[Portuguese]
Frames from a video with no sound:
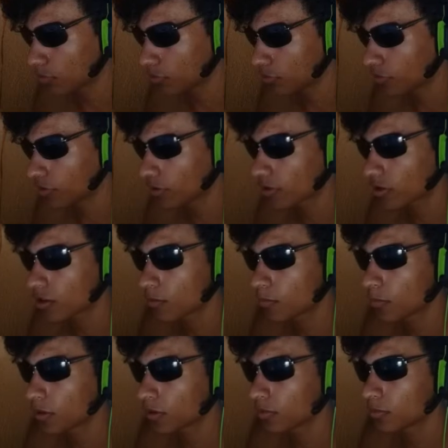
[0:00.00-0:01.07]
Vamos ver o que eu
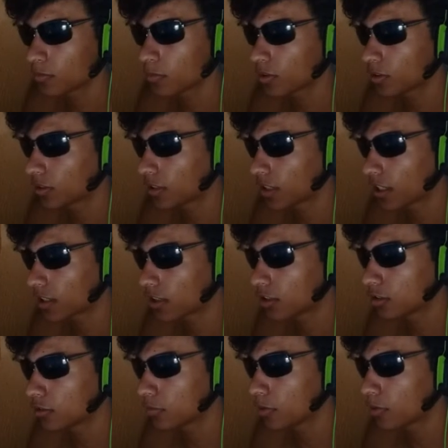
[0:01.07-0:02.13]
posso botar aqui
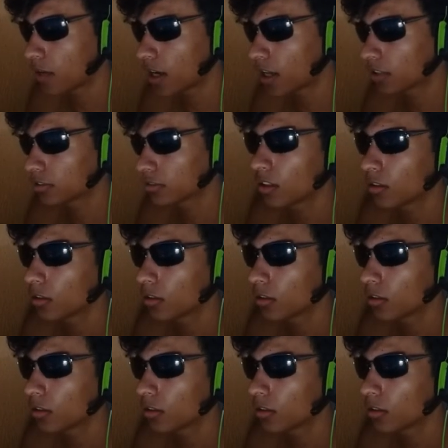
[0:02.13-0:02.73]
no meu rato.